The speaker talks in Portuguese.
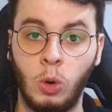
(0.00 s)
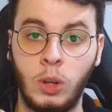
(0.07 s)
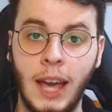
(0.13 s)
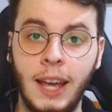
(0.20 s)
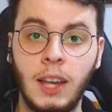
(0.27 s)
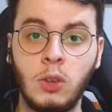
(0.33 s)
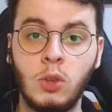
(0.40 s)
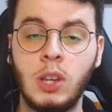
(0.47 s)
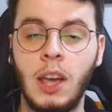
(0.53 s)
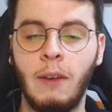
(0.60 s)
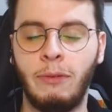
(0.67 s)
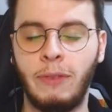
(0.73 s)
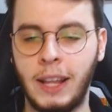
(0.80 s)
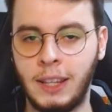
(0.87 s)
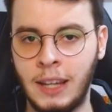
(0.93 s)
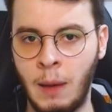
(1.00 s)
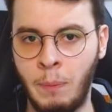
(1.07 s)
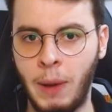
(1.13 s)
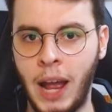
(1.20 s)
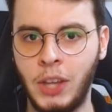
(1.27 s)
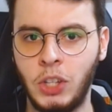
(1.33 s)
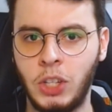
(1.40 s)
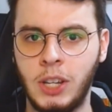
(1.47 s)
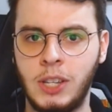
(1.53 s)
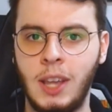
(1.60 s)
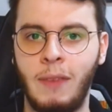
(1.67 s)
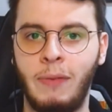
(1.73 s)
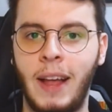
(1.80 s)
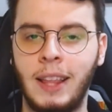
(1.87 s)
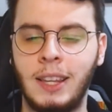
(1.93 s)
O que, que isso se reflete na prática? Se
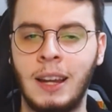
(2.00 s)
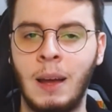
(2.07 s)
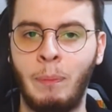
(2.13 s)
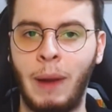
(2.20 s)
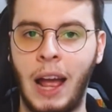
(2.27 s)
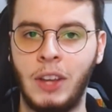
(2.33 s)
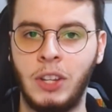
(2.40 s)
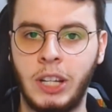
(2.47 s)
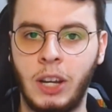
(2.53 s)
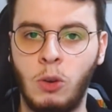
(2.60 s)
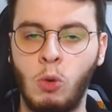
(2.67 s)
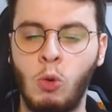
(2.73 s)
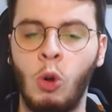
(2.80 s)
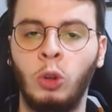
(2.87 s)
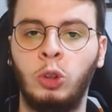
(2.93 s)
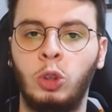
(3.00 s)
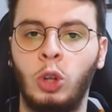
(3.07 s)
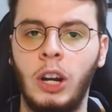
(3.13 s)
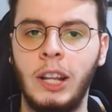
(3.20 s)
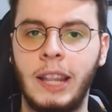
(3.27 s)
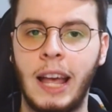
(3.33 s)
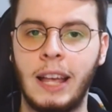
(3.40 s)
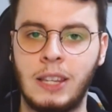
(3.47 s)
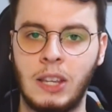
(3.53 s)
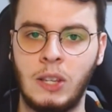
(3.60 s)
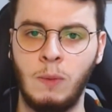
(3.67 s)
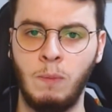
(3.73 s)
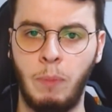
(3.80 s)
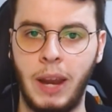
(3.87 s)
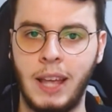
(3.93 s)
reflete na prática que o controle dessas
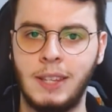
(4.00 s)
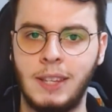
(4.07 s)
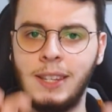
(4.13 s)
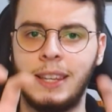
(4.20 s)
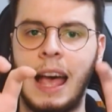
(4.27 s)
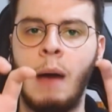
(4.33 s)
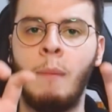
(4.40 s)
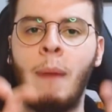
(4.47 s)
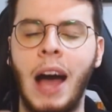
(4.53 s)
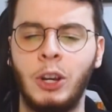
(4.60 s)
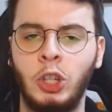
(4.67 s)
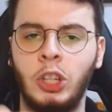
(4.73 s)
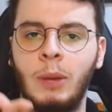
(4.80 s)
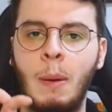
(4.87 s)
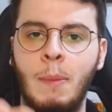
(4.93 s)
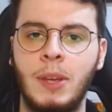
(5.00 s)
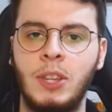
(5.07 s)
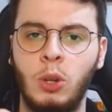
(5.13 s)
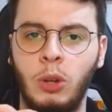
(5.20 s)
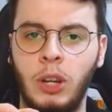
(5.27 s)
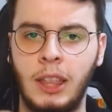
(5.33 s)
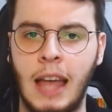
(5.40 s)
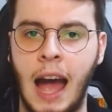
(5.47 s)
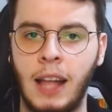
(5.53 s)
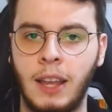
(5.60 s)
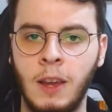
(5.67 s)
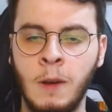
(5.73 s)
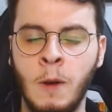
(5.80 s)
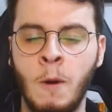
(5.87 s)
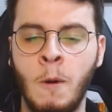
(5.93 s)
empresas, abaixo da BB
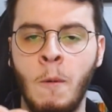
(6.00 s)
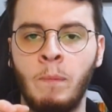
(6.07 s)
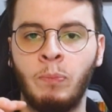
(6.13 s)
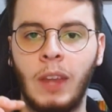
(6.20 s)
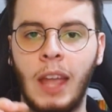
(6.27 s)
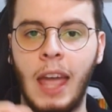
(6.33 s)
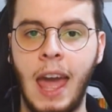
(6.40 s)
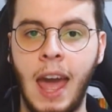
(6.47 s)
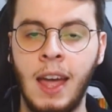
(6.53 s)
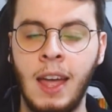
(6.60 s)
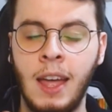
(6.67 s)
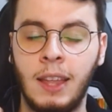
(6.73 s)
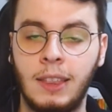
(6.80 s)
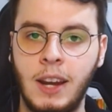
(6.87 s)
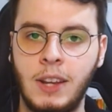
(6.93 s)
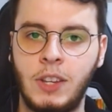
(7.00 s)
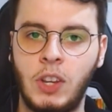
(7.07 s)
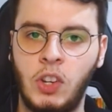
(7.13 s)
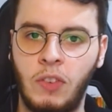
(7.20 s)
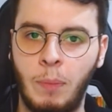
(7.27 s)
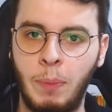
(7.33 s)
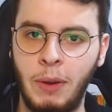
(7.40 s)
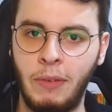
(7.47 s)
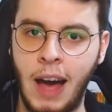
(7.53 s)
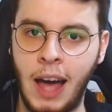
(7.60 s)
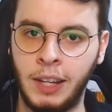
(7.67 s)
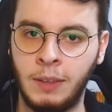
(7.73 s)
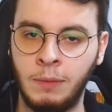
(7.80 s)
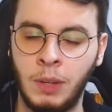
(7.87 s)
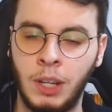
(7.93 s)
Seguridade, é da iniciativa
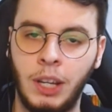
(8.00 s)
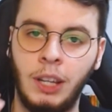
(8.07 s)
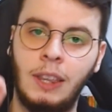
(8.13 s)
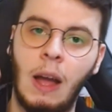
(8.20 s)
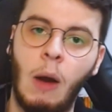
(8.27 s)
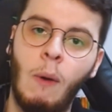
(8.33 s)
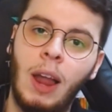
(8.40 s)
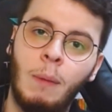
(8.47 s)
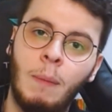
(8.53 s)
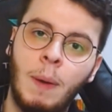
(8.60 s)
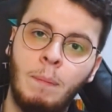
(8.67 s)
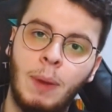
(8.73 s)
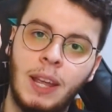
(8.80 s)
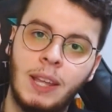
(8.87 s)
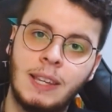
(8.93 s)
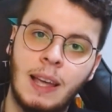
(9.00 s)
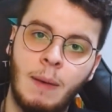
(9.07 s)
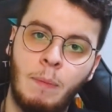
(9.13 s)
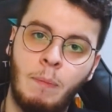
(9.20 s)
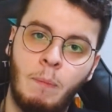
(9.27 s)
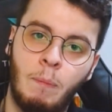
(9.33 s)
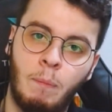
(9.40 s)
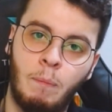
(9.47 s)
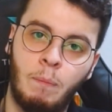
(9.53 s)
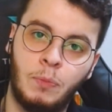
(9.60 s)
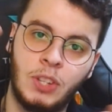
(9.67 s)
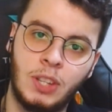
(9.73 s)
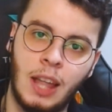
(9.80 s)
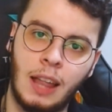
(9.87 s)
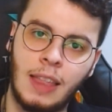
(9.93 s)
privada. Então, ela é uma empresa
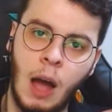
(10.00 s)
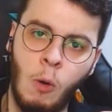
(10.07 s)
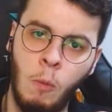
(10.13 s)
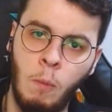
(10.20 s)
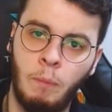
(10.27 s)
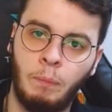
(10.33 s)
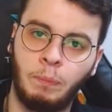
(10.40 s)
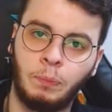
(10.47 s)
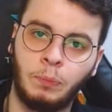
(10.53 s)
estatal,